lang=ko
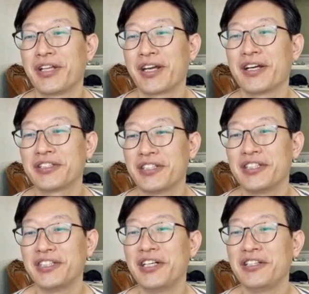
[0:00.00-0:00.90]
내가
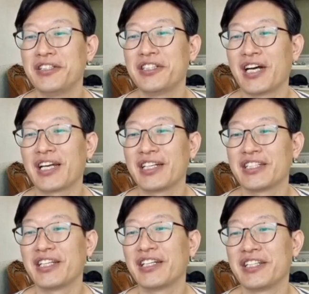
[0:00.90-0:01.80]
신의 의지를
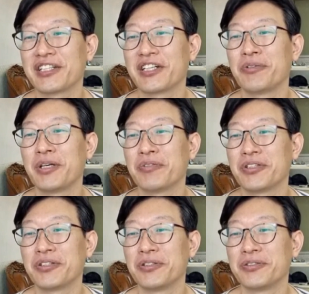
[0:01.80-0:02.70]
알아내서 해야 되니까 얼마나
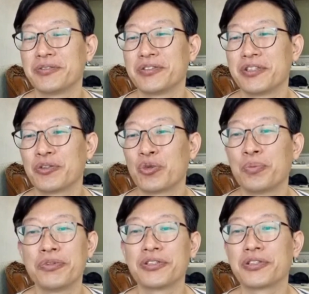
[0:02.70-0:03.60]
힘들어요.
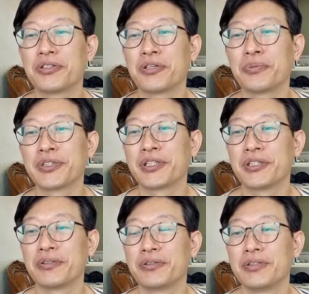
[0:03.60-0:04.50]
동물들은 그런 거
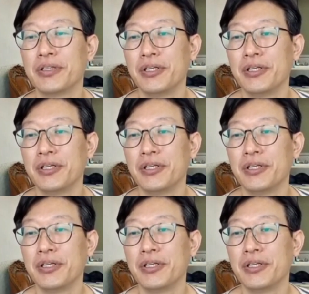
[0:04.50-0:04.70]
없잖아요.